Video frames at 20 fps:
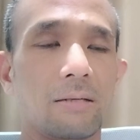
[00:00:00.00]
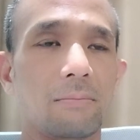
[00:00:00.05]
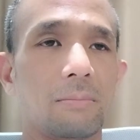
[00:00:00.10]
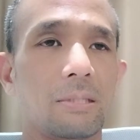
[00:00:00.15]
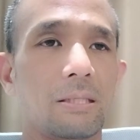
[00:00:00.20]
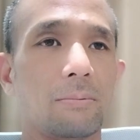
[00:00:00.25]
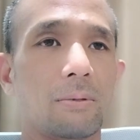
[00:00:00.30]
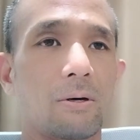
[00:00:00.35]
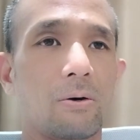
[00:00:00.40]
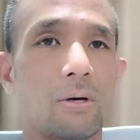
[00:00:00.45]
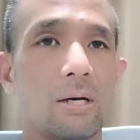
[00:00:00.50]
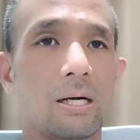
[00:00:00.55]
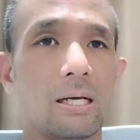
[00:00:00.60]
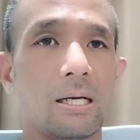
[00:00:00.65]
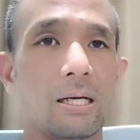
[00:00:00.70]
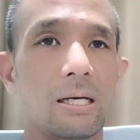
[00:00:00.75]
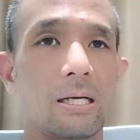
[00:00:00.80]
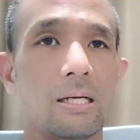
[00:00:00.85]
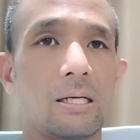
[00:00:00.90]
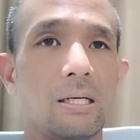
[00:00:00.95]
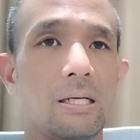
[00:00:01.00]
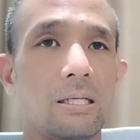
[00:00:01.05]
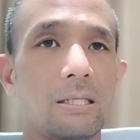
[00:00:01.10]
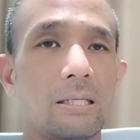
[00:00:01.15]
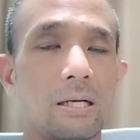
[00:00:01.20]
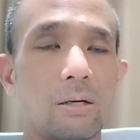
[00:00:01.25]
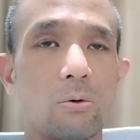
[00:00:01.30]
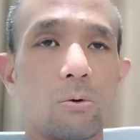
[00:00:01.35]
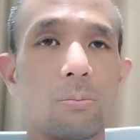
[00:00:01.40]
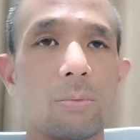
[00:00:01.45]
ก็มีเพราะว่า
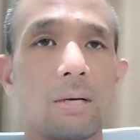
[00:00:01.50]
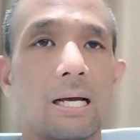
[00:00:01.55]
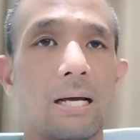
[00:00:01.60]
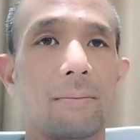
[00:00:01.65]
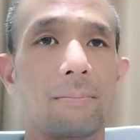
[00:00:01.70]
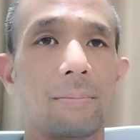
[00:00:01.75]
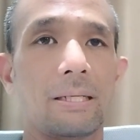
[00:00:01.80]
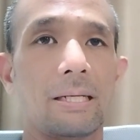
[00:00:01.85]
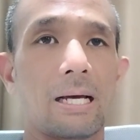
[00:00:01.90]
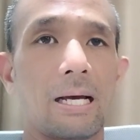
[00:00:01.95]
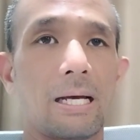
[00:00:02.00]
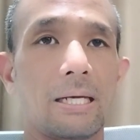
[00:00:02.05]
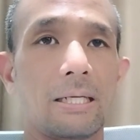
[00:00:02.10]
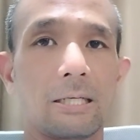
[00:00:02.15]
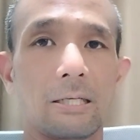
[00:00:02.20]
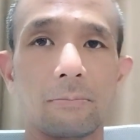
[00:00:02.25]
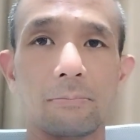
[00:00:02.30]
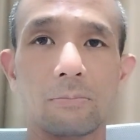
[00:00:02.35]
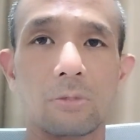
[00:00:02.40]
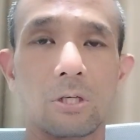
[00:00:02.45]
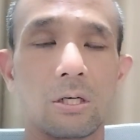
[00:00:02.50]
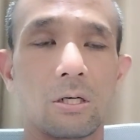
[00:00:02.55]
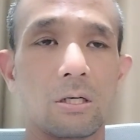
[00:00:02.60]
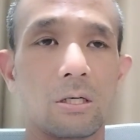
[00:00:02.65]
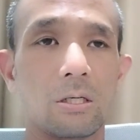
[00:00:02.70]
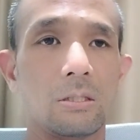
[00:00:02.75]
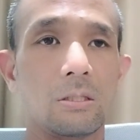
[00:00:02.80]
ยังคุมอาหารไม่ได้นะครับก็